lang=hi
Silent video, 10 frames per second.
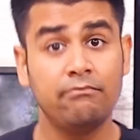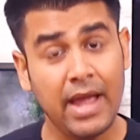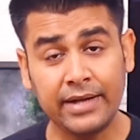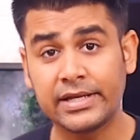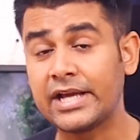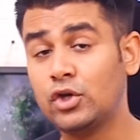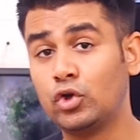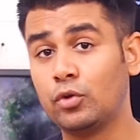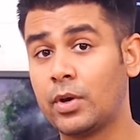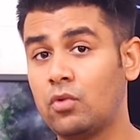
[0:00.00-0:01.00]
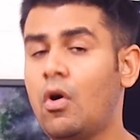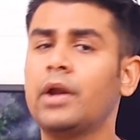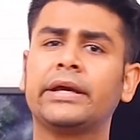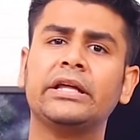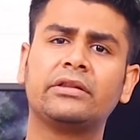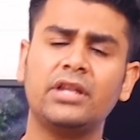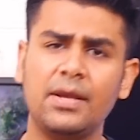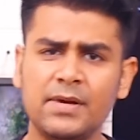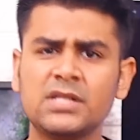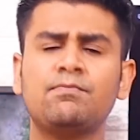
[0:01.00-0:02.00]
मैं एक टेक यूट्यूबर हूं और
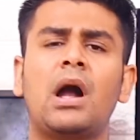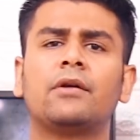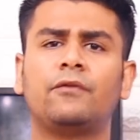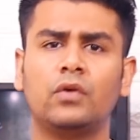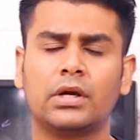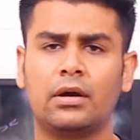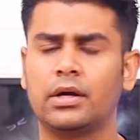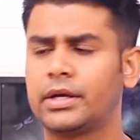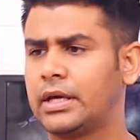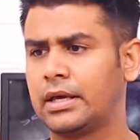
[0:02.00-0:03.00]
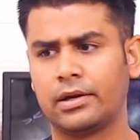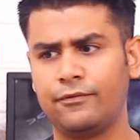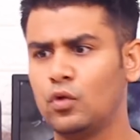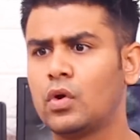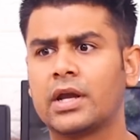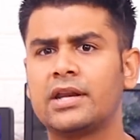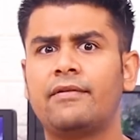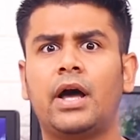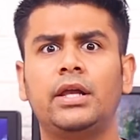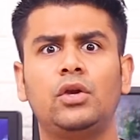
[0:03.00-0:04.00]
कितनी भी स्मार्टफोन का रिव्यू
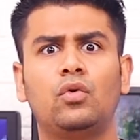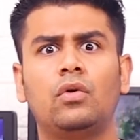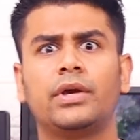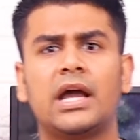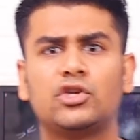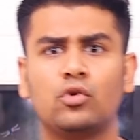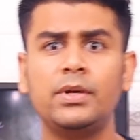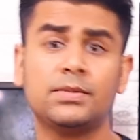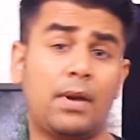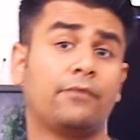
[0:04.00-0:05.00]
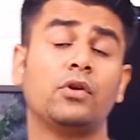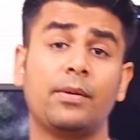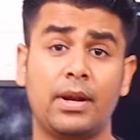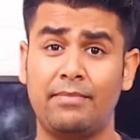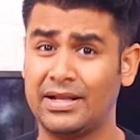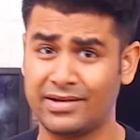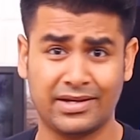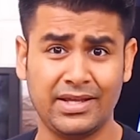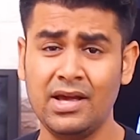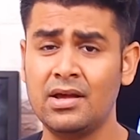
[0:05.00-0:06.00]
करने वाले लोग या जो भी स्मार्टफोन के बारे में बात
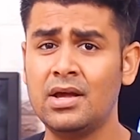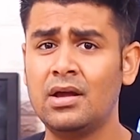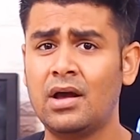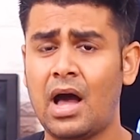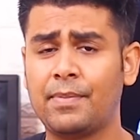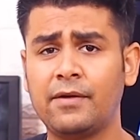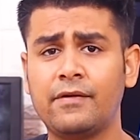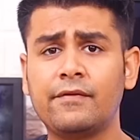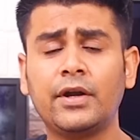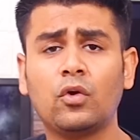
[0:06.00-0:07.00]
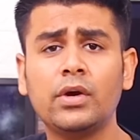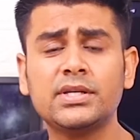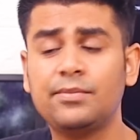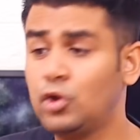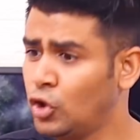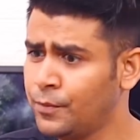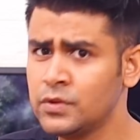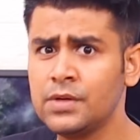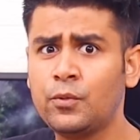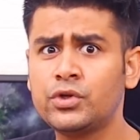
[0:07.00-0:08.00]
करते हैं आपके फेवरेट होंगे सब यूट्यूब
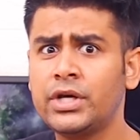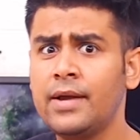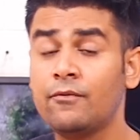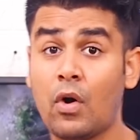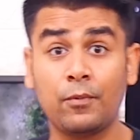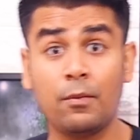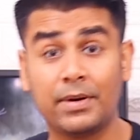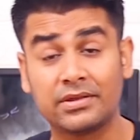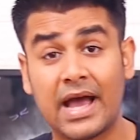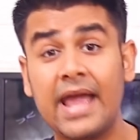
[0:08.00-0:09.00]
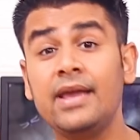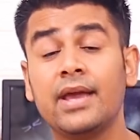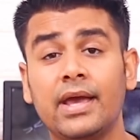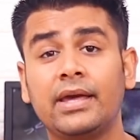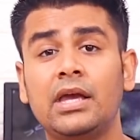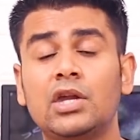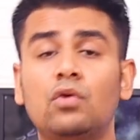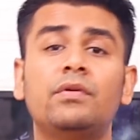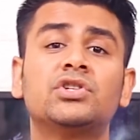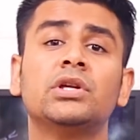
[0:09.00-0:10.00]
उनसे पूछिए वो आपको बताएंगे कि
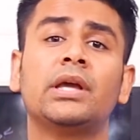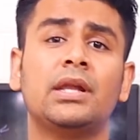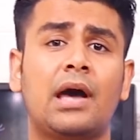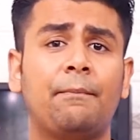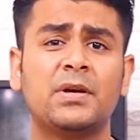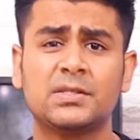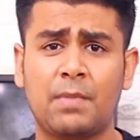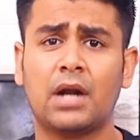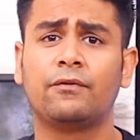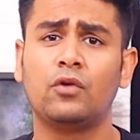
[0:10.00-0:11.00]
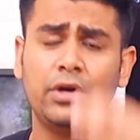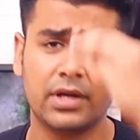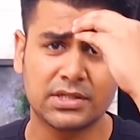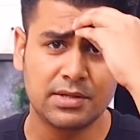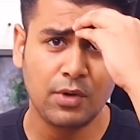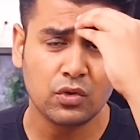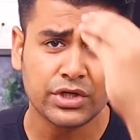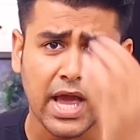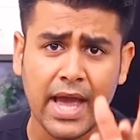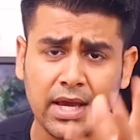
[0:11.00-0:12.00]
इनोवेशन के नाम पर स्मार्टफोन इंडस्ट्री में
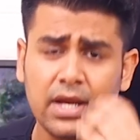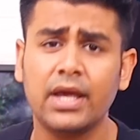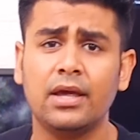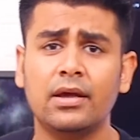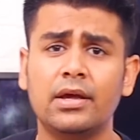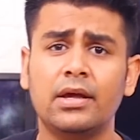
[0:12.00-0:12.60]
कुछ है ही नहीं